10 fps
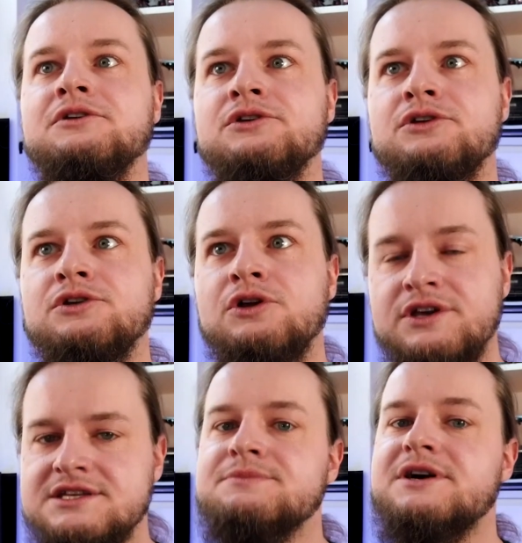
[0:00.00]

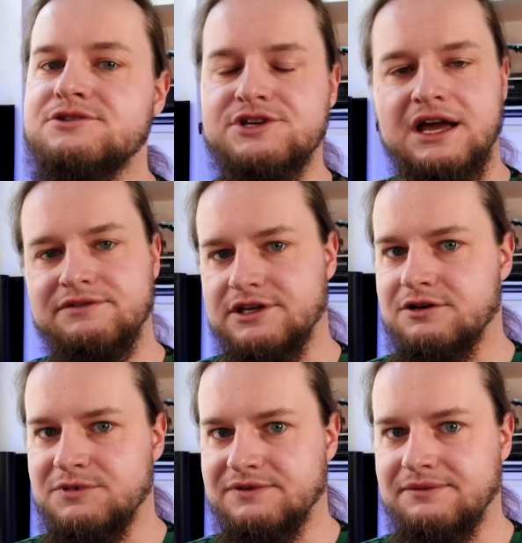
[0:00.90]
No i jestem bardzo ciekawy
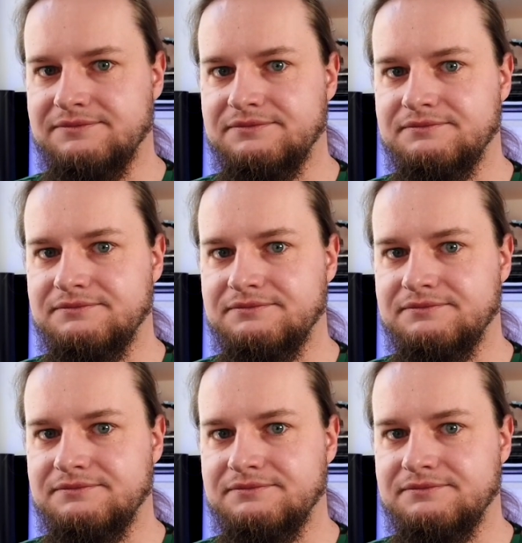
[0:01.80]
tego piwa.